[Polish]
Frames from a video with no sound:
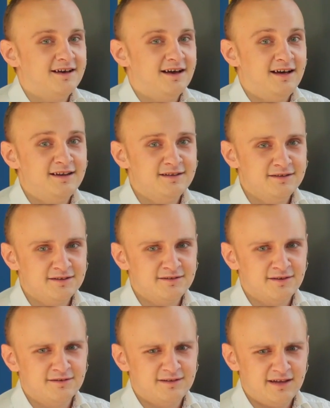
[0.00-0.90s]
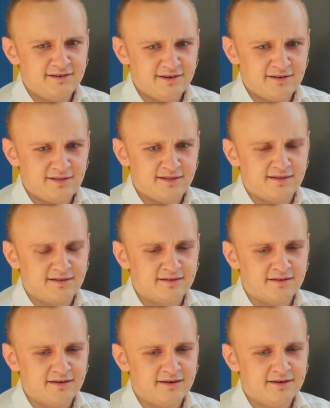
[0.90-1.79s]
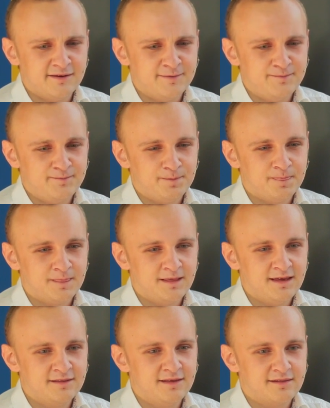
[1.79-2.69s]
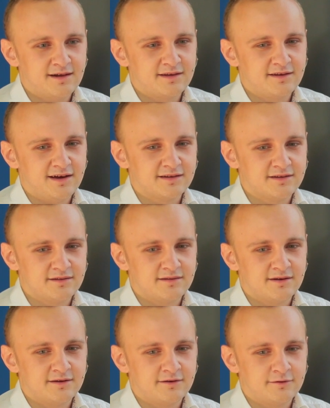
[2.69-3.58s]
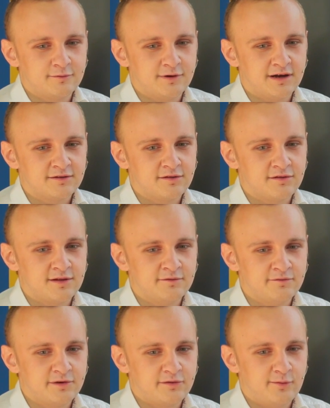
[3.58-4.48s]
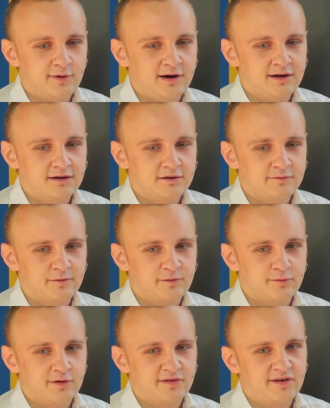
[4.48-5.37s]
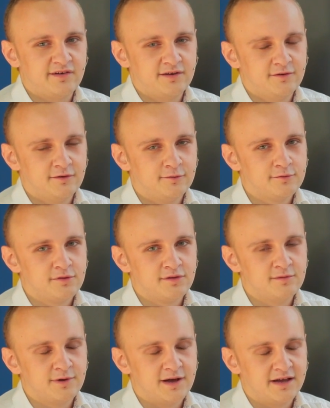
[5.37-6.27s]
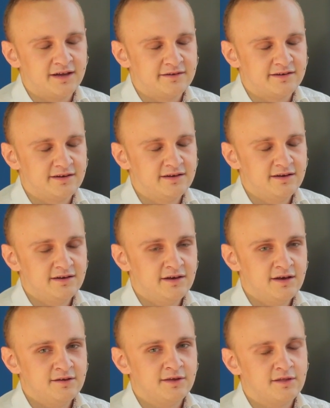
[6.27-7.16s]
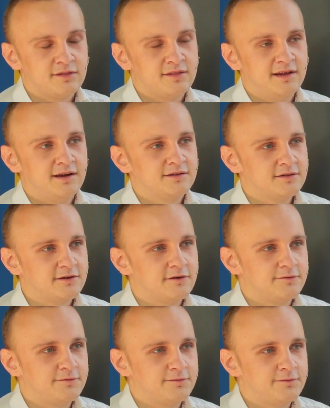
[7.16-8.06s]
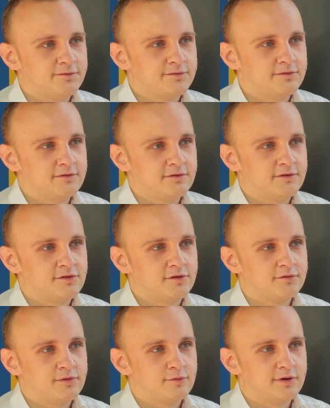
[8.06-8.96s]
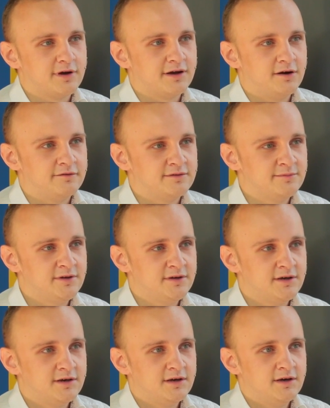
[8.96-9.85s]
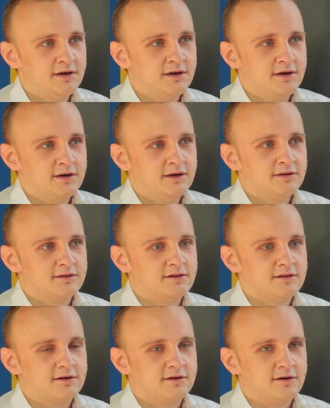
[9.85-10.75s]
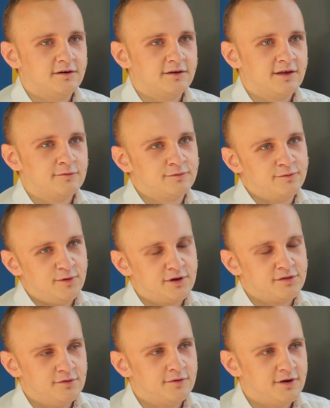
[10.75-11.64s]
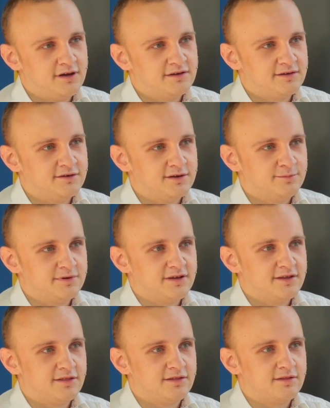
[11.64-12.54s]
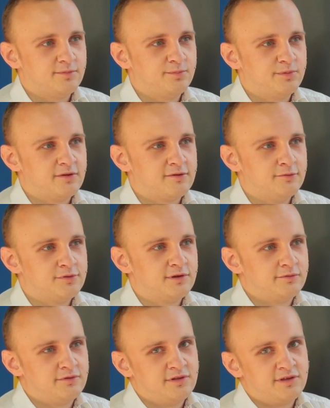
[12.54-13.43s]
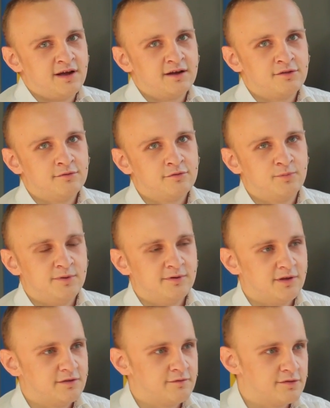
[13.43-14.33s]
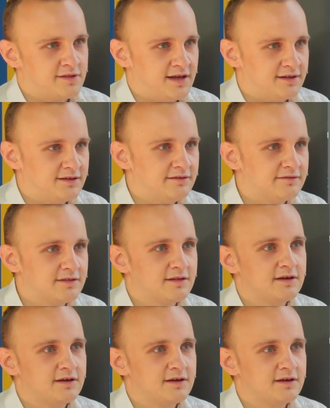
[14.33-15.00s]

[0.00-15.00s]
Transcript: Ale to też jest e, jedna z takich artystek, która gdzieś tam wyszła, wyszła szerzej do ludzi w tym reggae, że nie jest znana tylko w środowisku regowym, tylko jej utwory są kojarzone przez, przez ludzi, którzy z reggae są zupełnie niezwiązani.